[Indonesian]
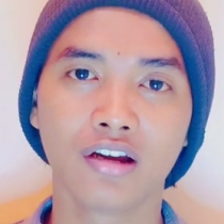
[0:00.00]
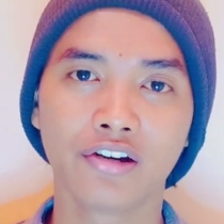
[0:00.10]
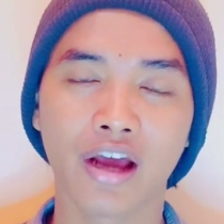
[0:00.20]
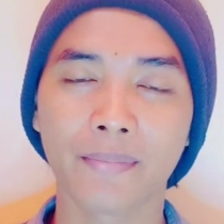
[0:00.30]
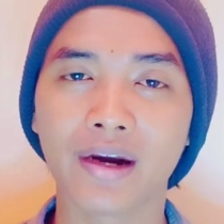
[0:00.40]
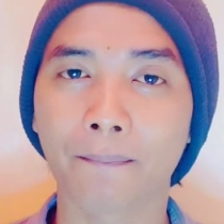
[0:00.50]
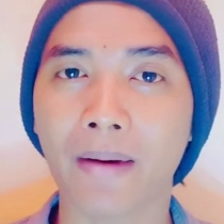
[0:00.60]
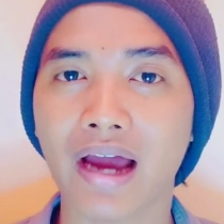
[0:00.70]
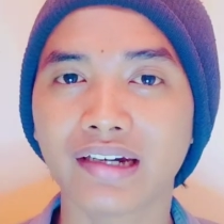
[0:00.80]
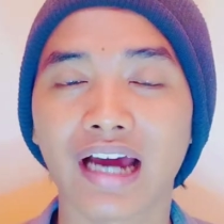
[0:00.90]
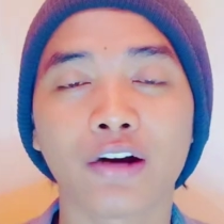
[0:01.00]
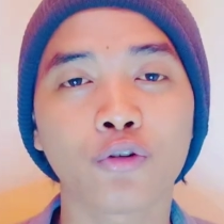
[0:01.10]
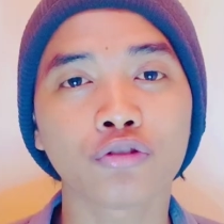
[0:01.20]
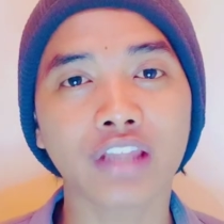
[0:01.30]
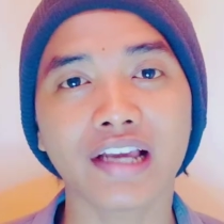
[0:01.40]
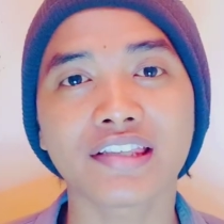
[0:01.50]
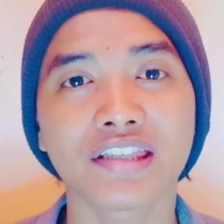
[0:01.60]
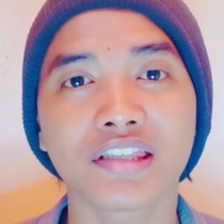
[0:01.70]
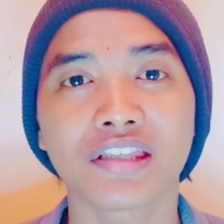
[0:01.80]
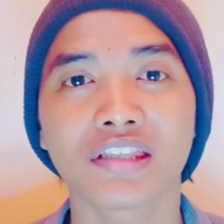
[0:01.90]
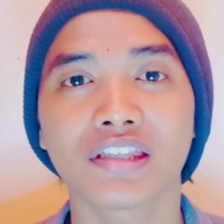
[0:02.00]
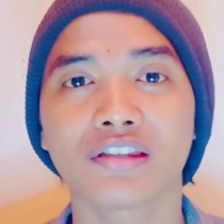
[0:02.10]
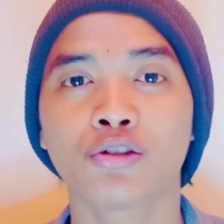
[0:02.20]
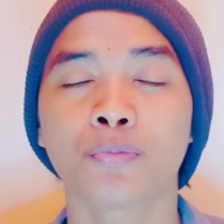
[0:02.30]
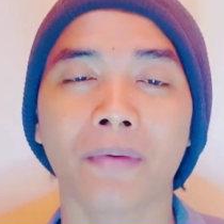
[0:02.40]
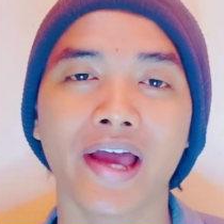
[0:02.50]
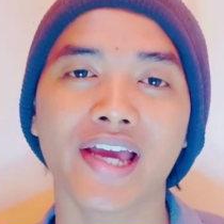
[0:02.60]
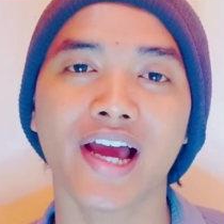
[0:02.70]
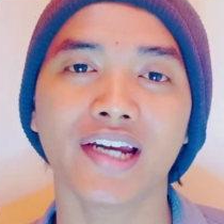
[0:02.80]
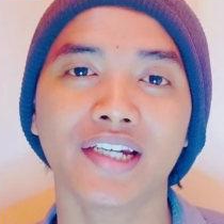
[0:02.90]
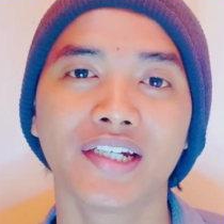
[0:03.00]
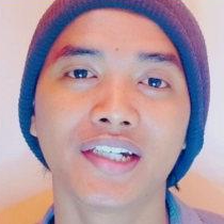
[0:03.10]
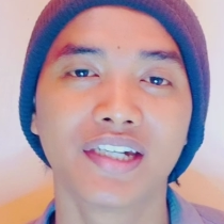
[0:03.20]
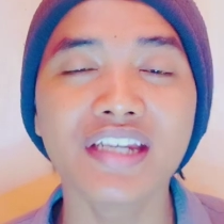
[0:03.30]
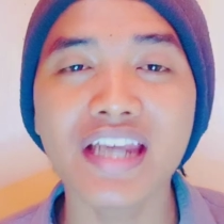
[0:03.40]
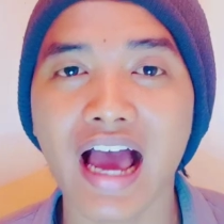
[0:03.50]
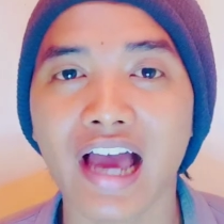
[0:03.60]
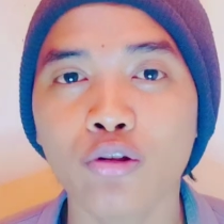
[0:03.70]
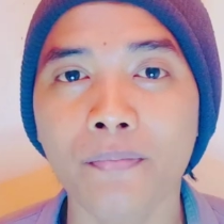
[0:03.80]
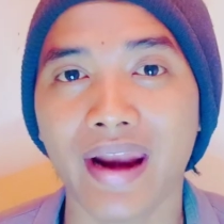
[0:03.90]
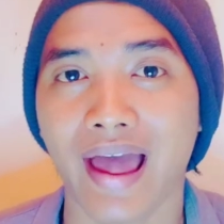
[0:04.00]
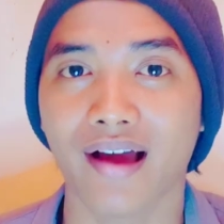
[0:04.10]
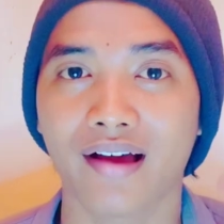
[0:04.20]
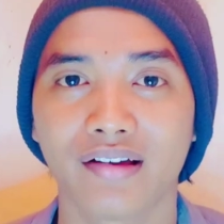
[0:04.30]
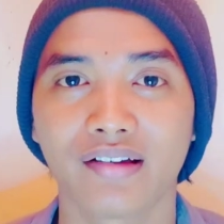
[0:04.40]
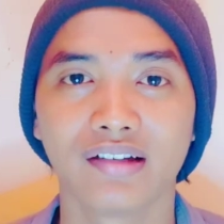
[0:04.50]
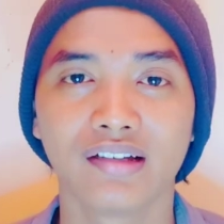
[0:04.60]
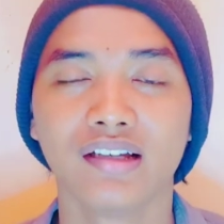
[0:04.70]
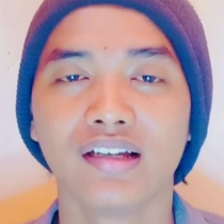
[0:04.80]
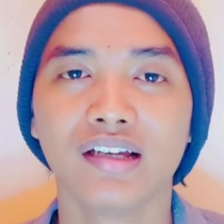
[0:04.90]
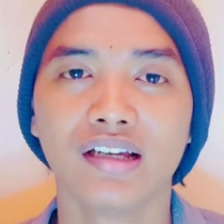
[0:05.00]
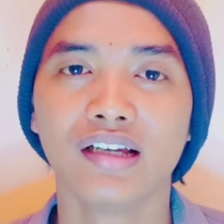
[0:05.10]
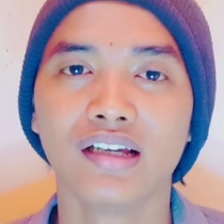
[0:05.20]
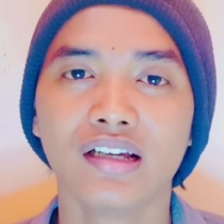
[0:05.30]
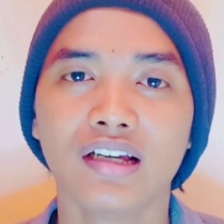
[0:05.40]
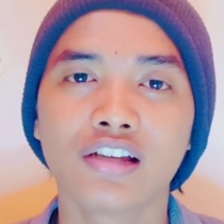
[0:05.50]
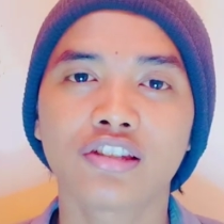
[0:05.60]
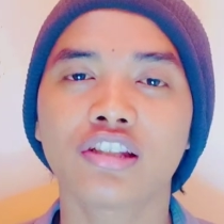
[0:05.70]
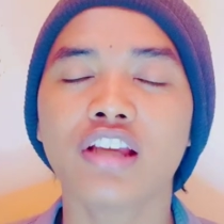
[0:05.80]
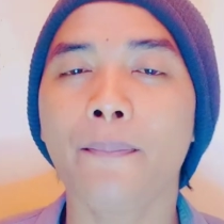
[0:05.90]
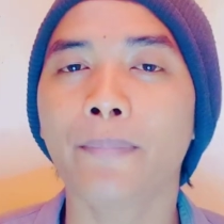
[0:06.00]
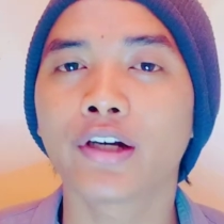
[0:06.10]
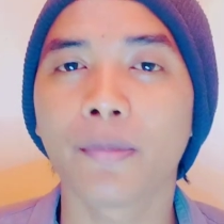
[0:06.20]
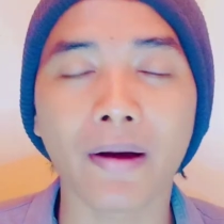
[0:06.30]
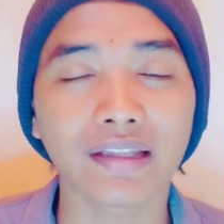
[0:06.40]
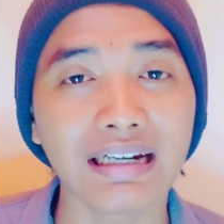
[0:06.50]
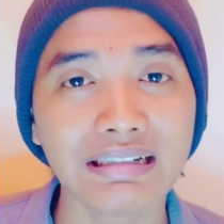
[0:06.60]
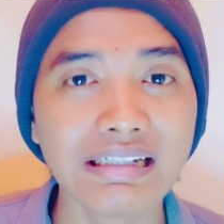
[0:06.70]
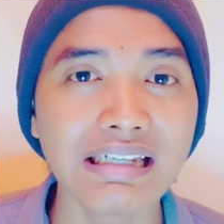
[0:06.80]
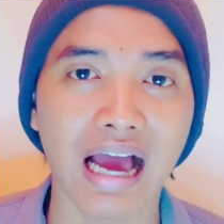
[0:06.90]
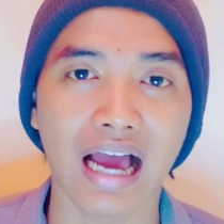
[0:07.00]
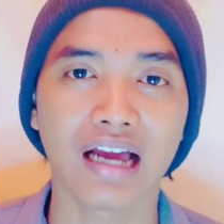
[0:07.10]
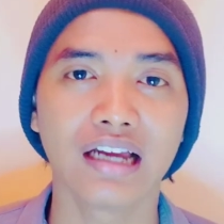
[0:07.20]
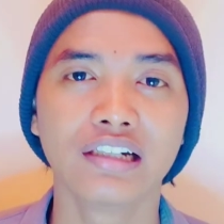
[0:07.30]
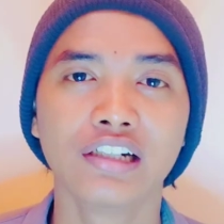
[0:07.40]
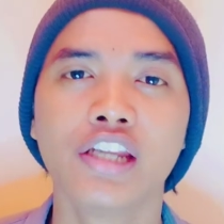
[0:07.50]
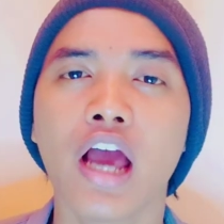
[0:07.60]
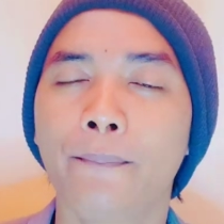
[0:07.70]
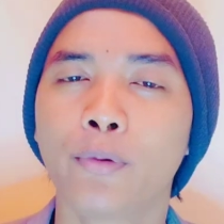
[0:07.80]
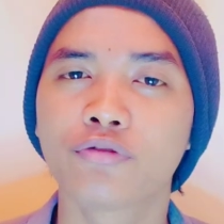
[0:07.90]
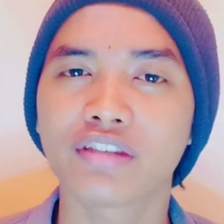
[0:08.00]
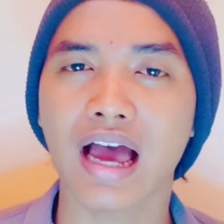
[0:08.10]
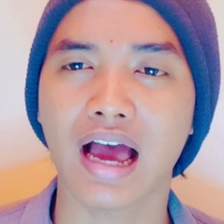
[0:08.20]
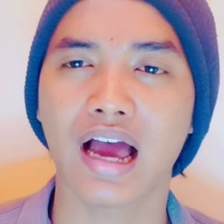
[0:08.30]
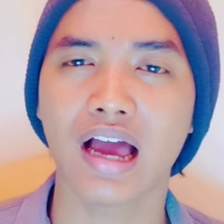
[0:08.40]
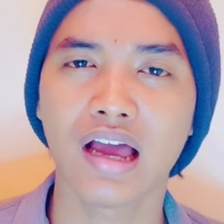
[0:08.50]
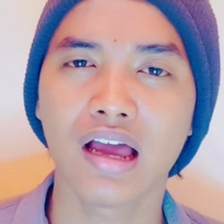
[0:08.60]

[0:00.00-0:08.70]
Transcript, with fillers: dia mendebat dengan konteks supaya dia itu menang setiap perdebatan dia dia berusaha